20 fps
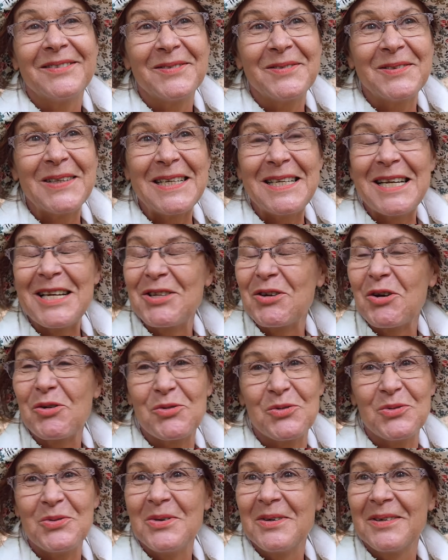On est
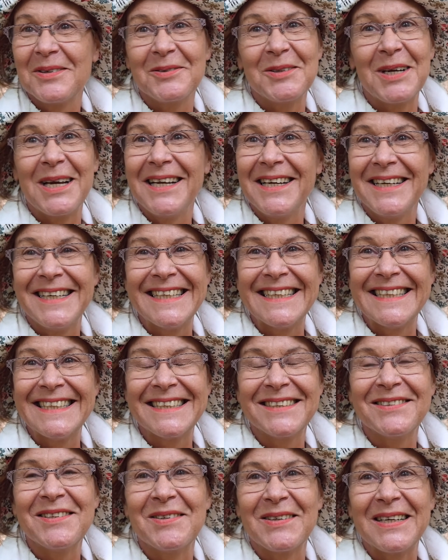détendu, oui,
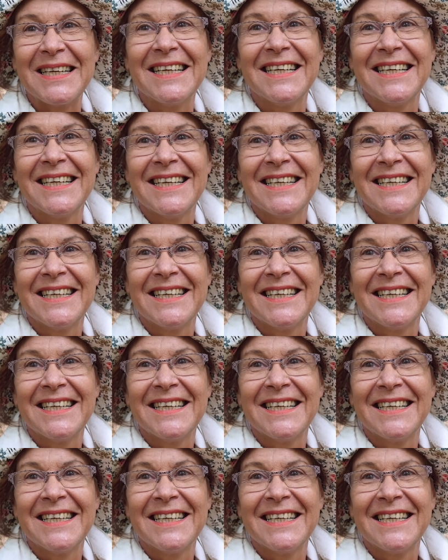oui, oui.